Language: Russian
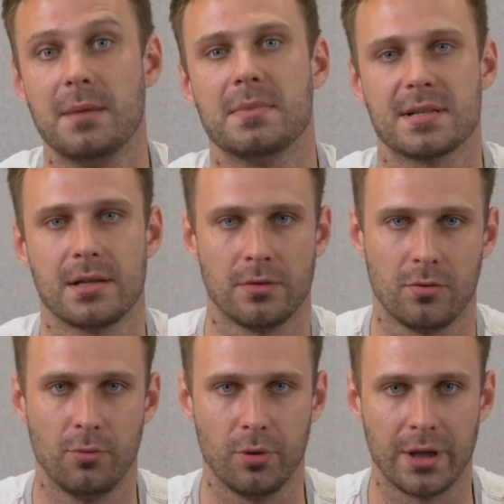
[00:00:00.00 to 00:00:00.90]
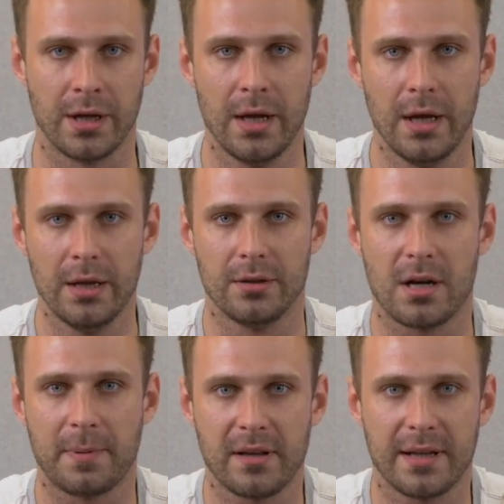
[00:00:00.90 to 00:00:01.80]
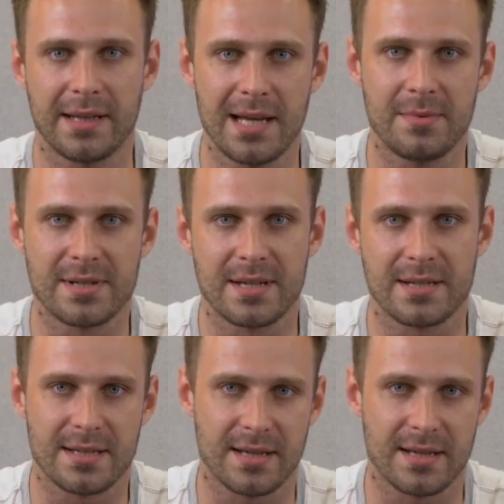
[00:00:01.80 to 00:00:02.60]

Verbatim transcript: геймерские ноутбуки. Но, как правило, геймерские